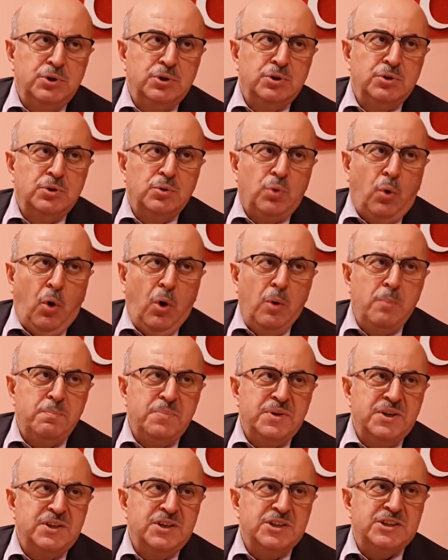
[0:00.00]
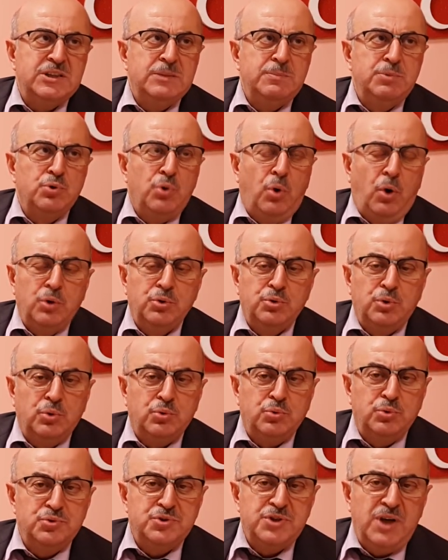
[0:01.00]
2011,
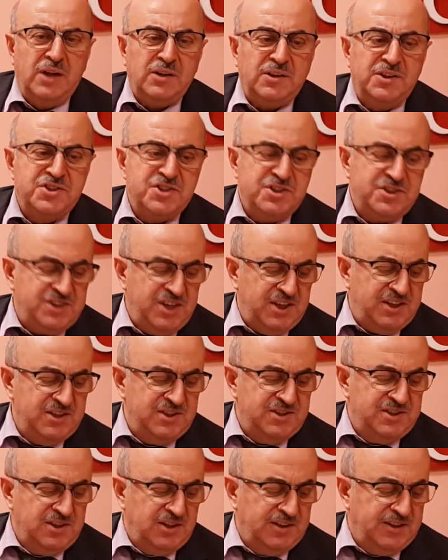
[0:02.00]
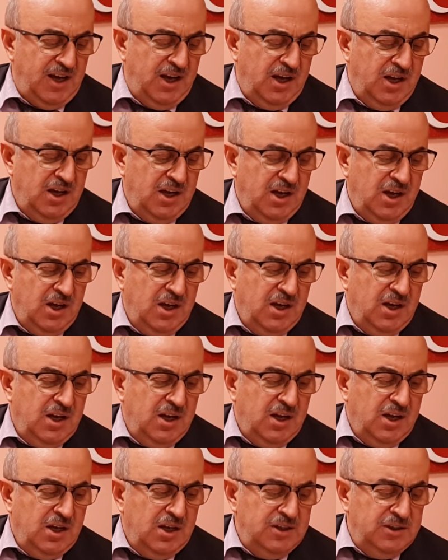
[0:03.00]
2019 yaklaşık 8 yılda
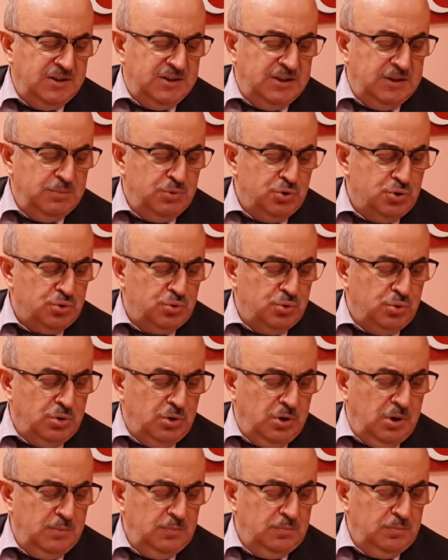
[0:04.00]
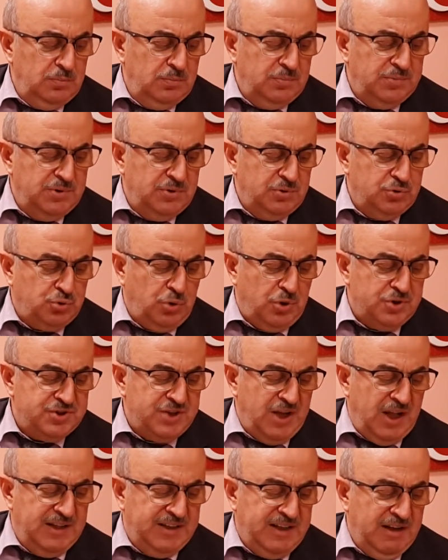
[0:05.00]
getirildiğimiz durum
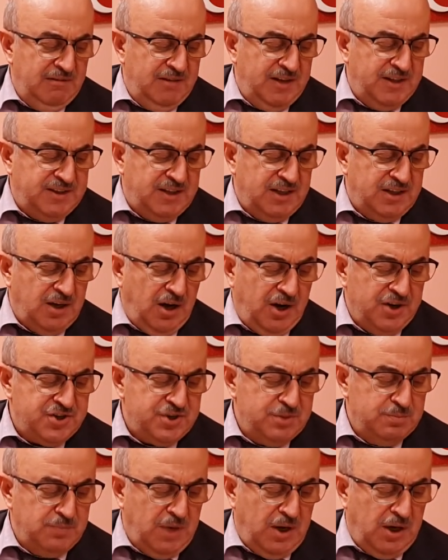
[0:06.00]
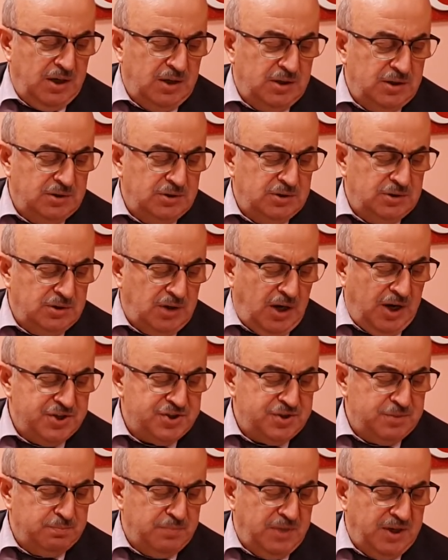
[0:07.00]
sosyal devletteki aşınma
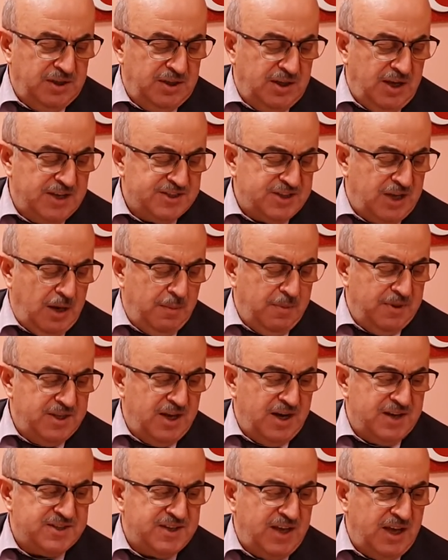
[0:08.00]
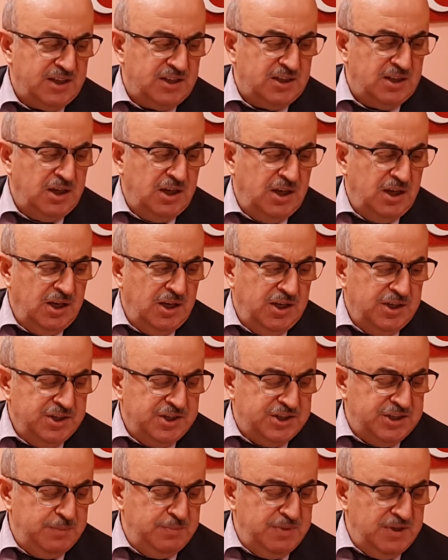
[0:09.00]
aşınmayı hesap edersek
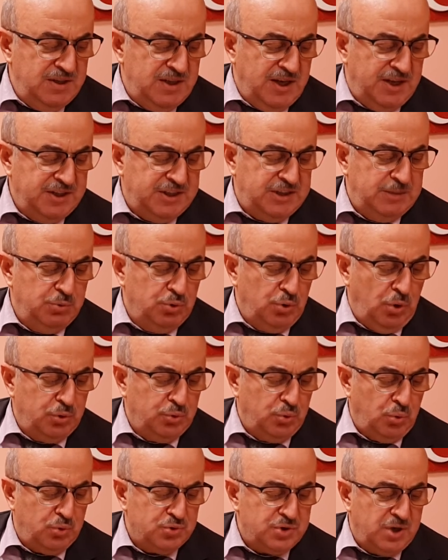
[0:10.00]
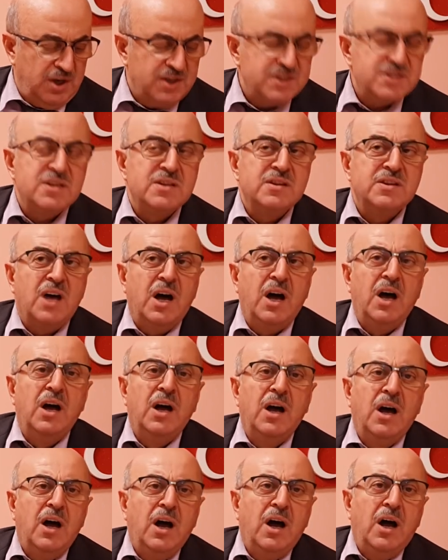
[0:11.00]
2000 ile 2019
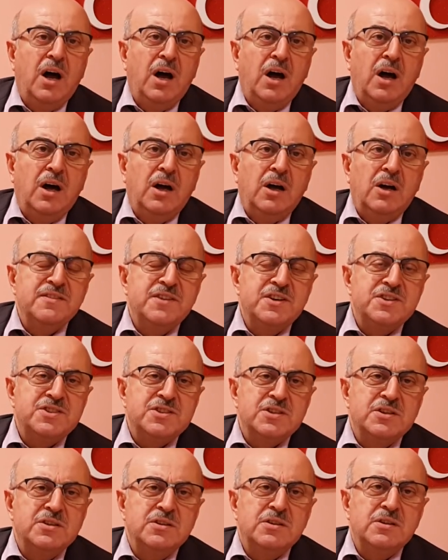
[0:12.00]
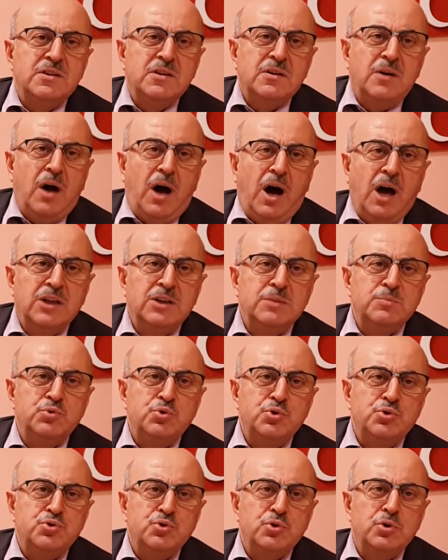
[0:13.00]
arasında vatandaşın
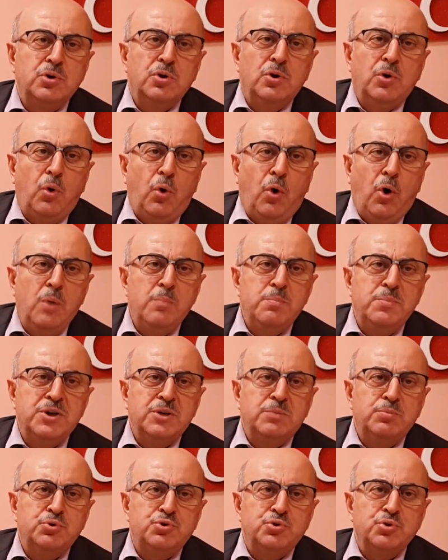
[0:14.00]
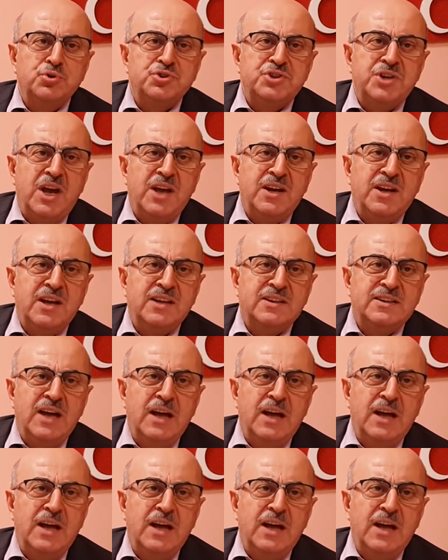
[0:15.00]
alım gücü 11,5